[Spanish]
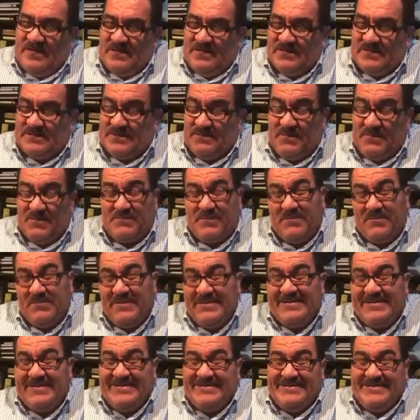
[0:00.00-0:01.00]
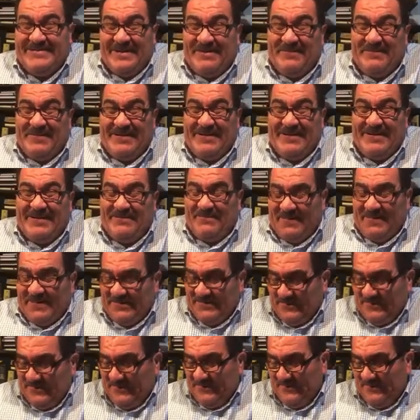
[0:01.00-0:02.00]
si me permiten llamarle
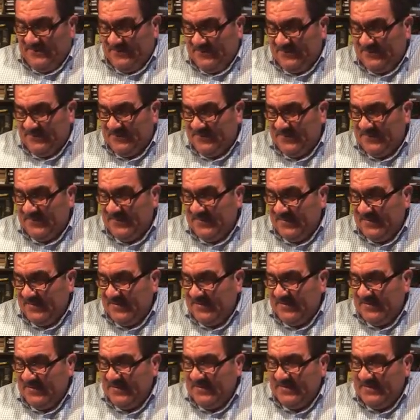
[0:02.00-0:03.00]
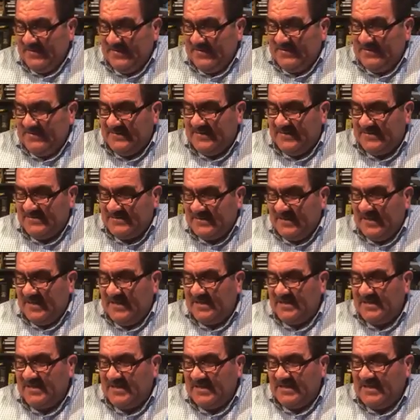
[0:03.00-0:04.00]
hermano, decía
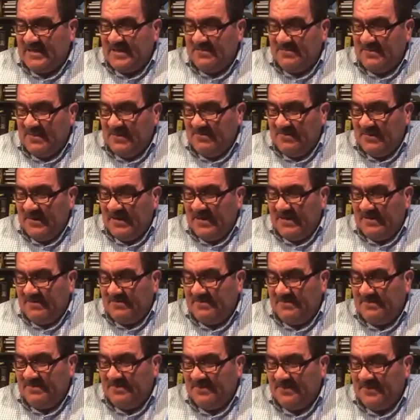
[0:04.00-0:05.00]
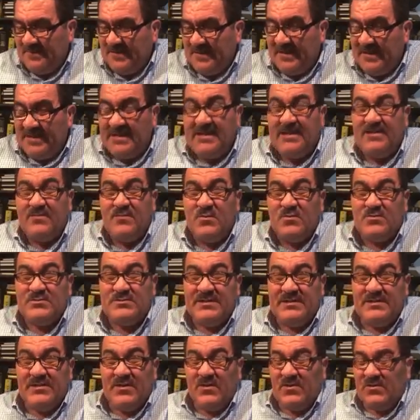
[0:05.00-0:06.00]
que la Biblia era la voz
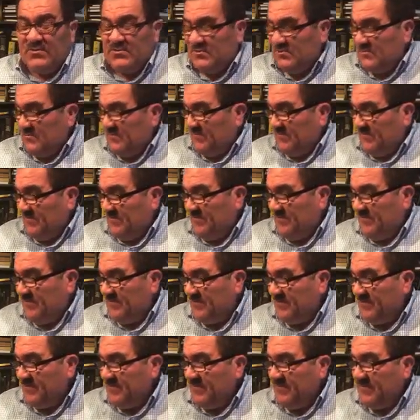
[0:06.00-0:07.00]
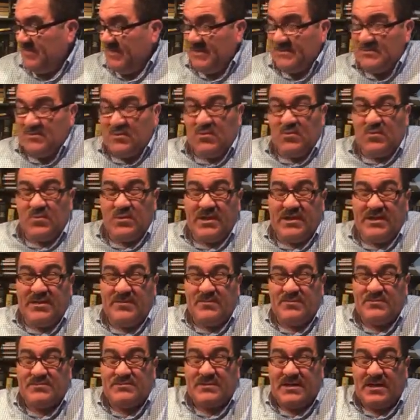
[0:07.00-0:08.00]
de Dios. Esto lo voy a
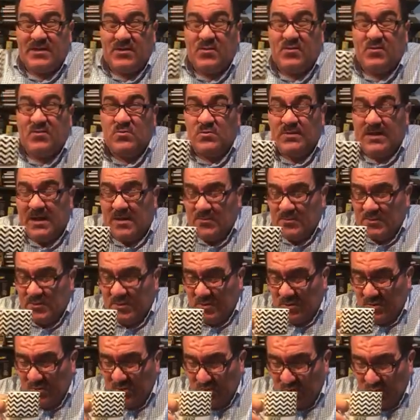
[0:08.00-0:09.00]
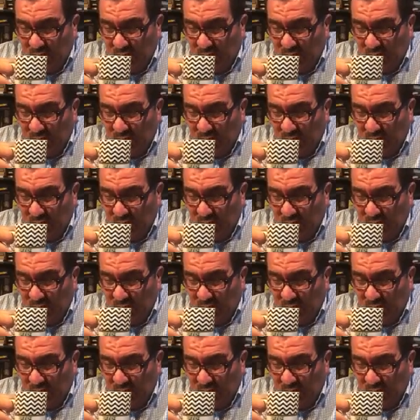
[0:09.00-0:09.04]
demostrar con un audio.